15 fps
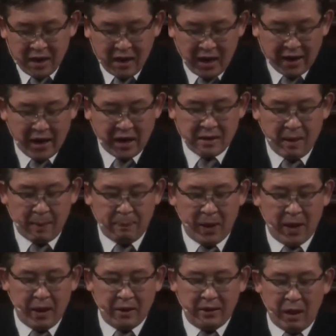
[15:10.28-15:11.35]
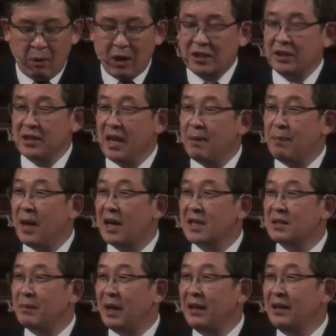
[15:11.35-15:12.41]
매일 하나님 앞에 나와서
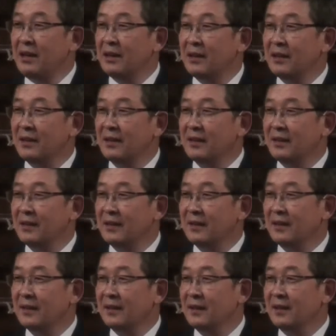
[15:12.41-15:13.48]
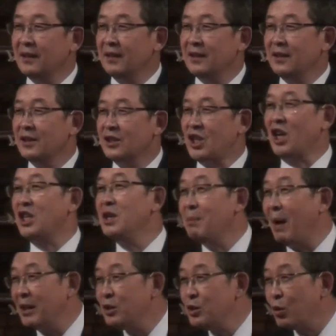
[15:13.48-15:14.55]
예배하지만
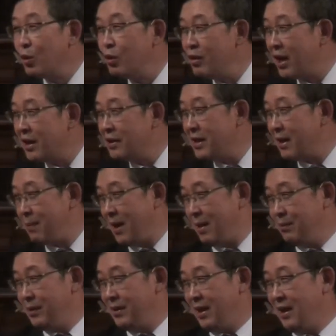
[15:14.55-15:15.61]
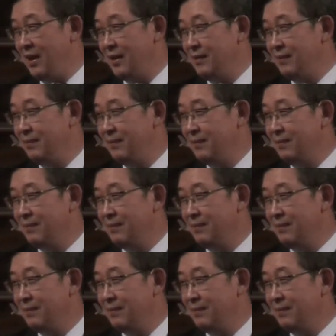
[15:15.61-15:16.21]
자기 만족을 위하여 예배합니다.